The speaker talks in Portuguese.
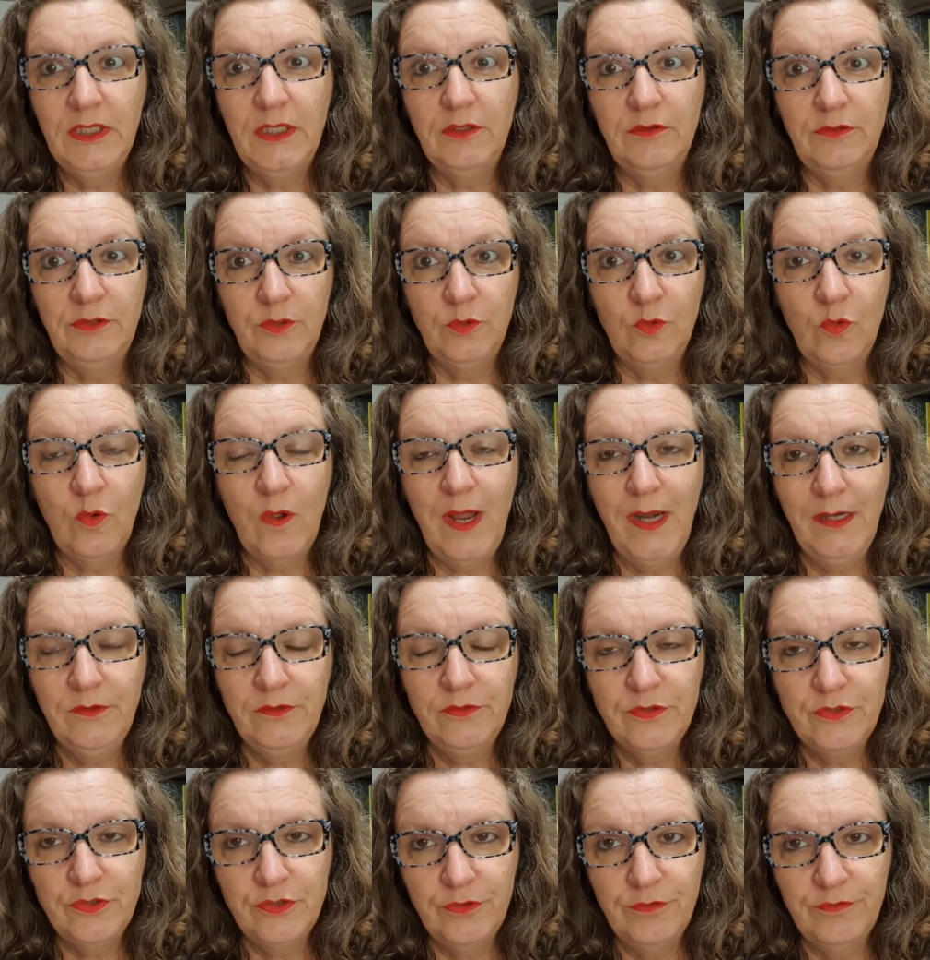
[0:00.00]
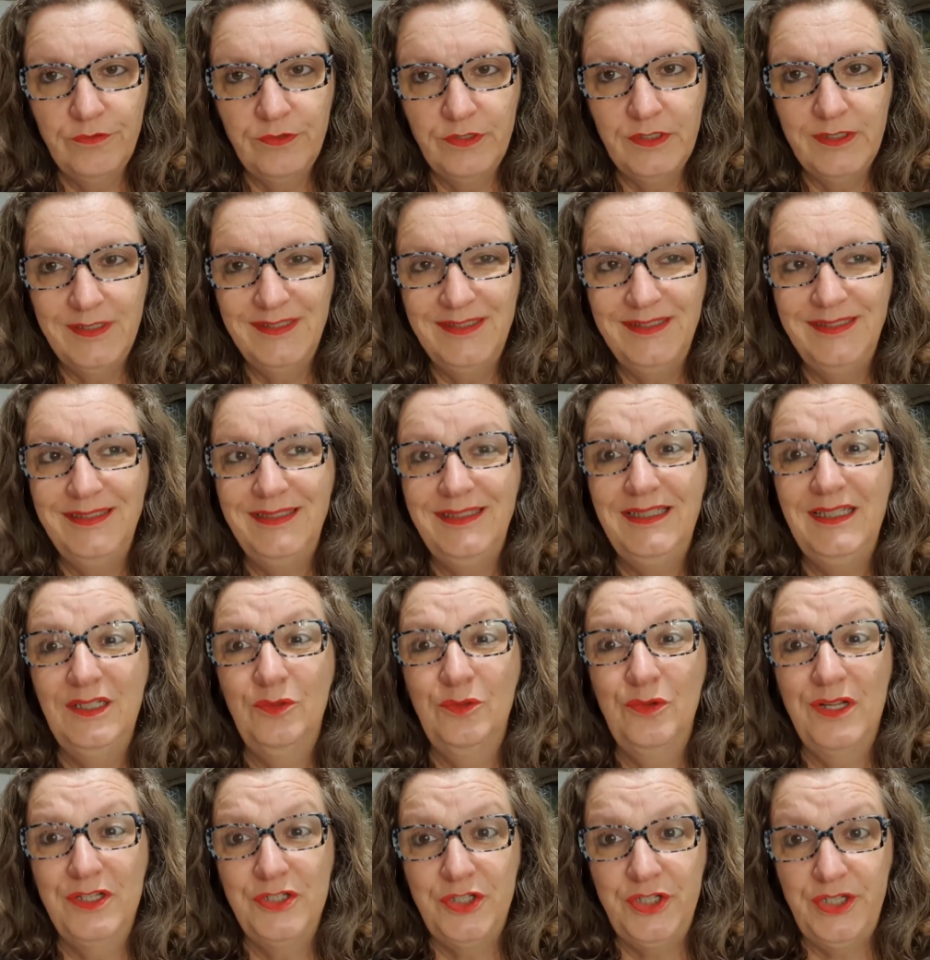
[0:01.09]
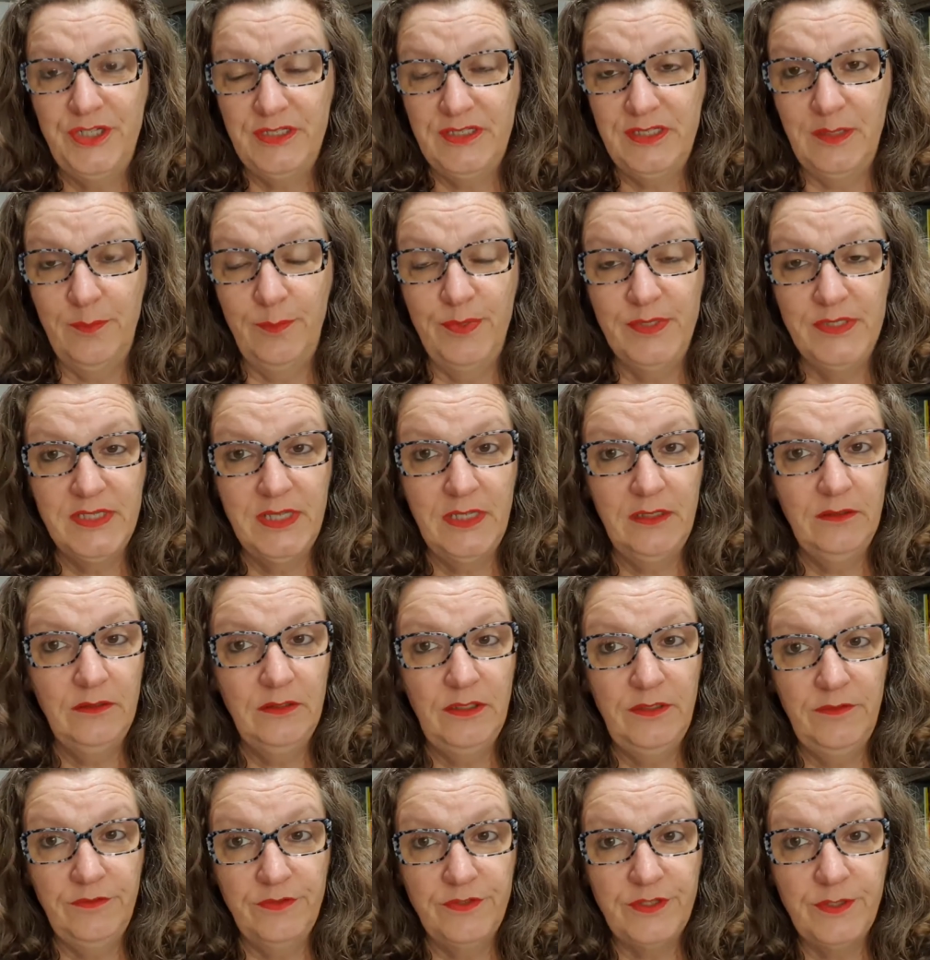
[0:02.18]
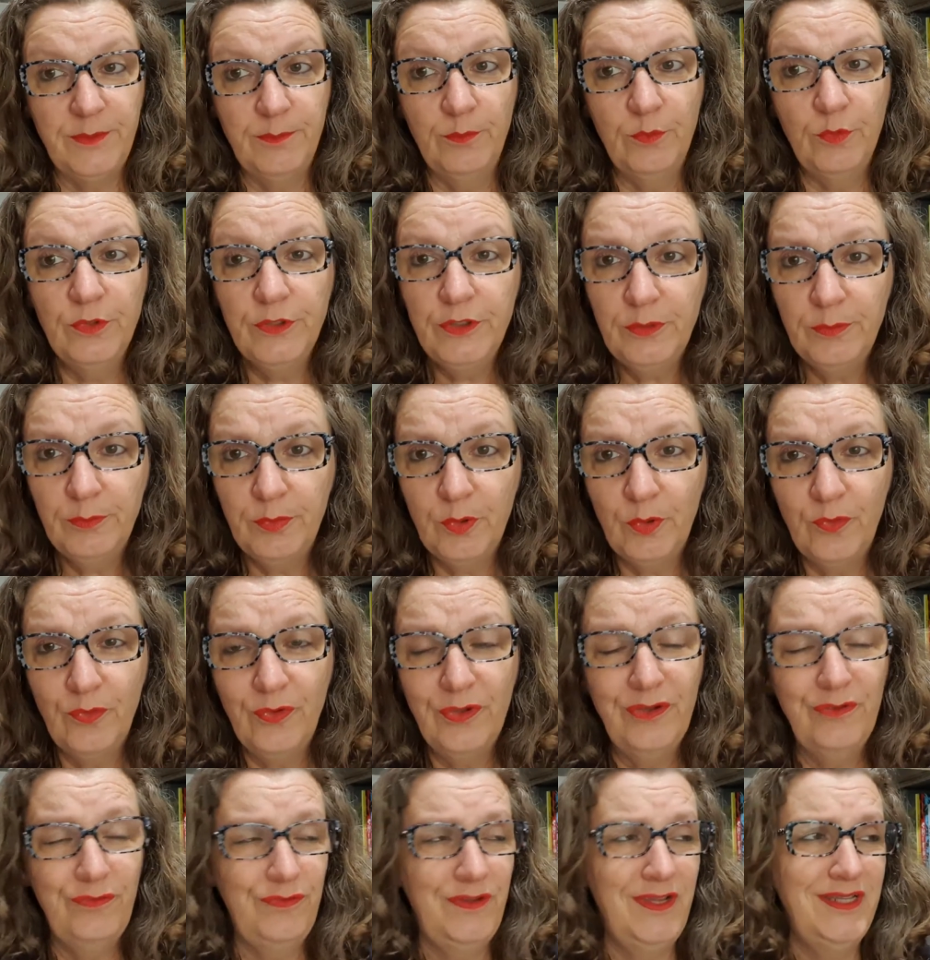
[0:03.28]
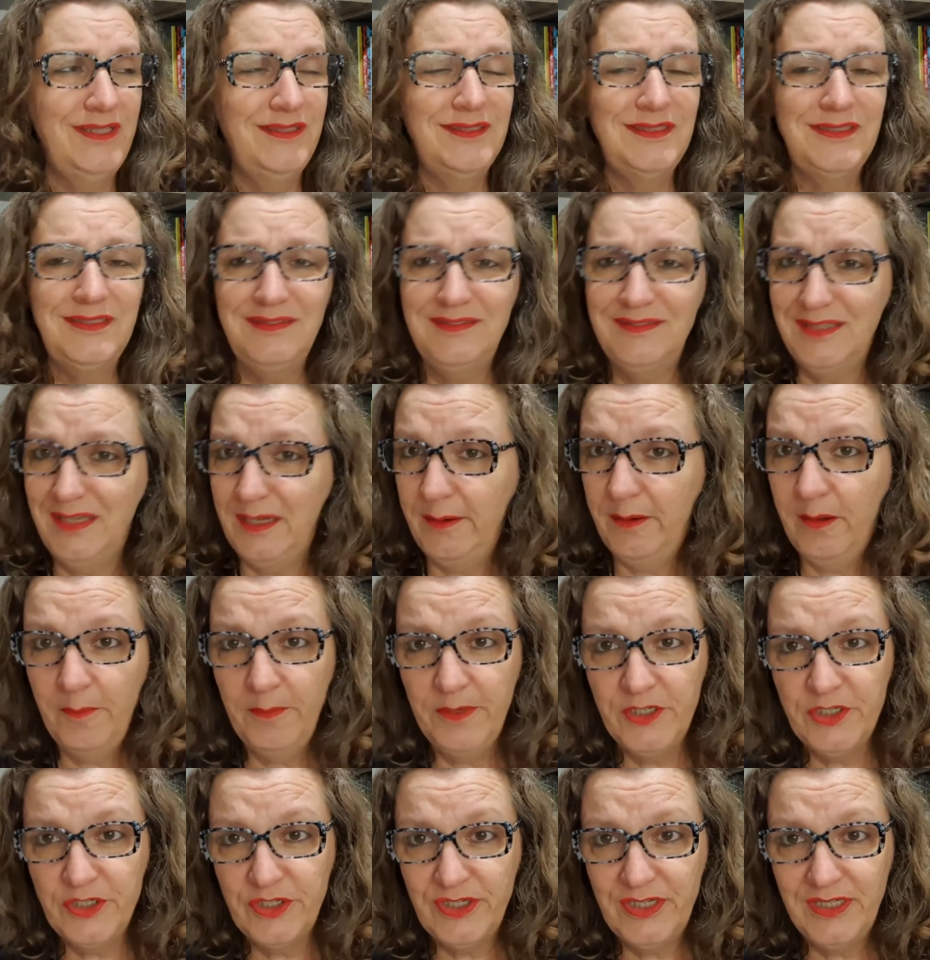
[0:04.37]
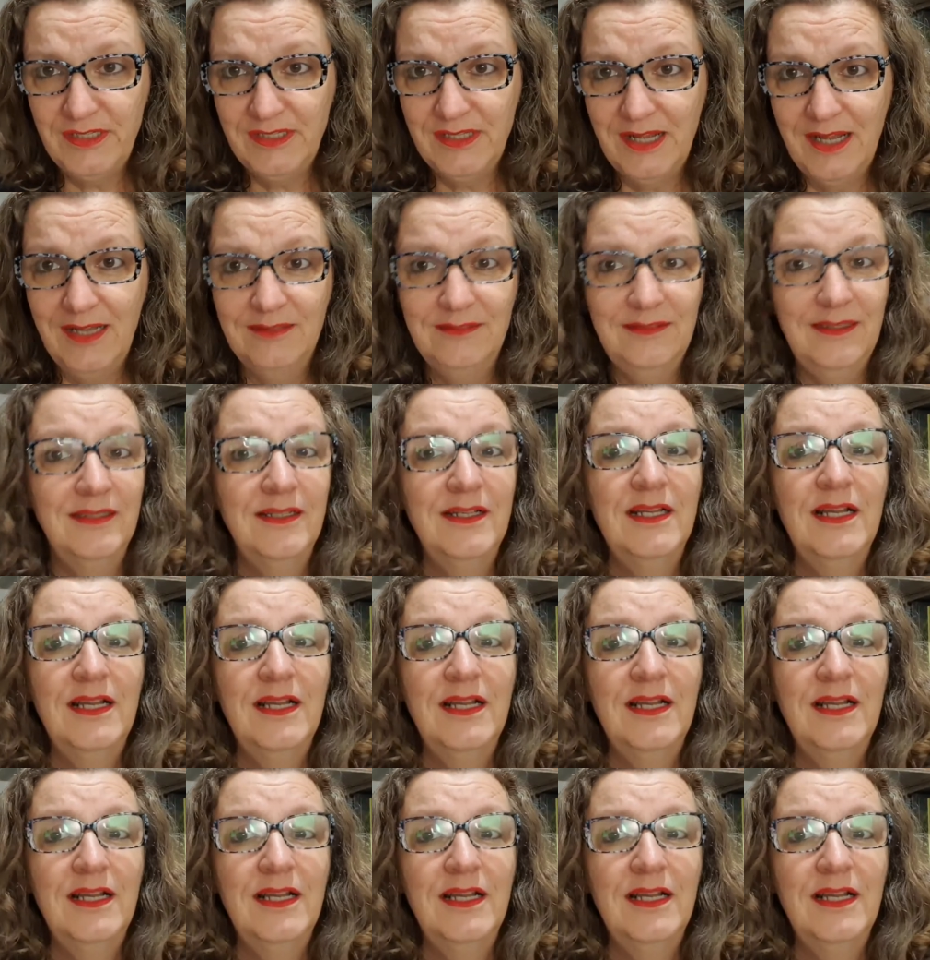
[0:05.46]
Eu li o quarto Giovanni e eu achei, assim, apesar do livro ser muito bom, eu fiquei extremamente irritada.